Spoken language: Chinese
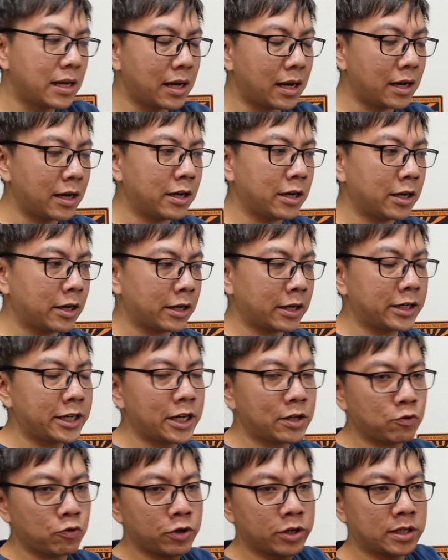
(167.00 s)
呃
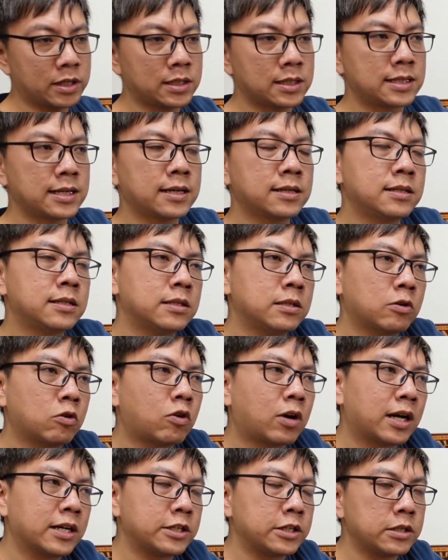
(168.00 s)
电源。这样子的
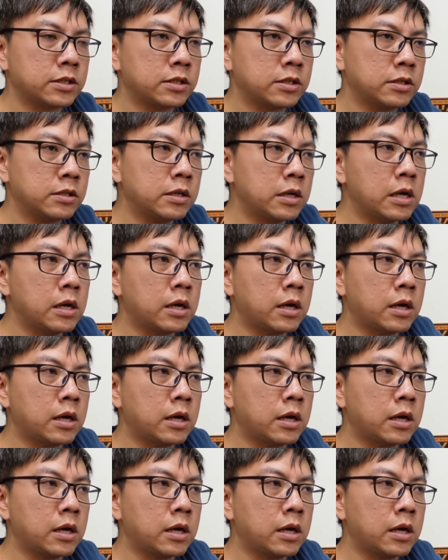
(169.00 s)
话，其实。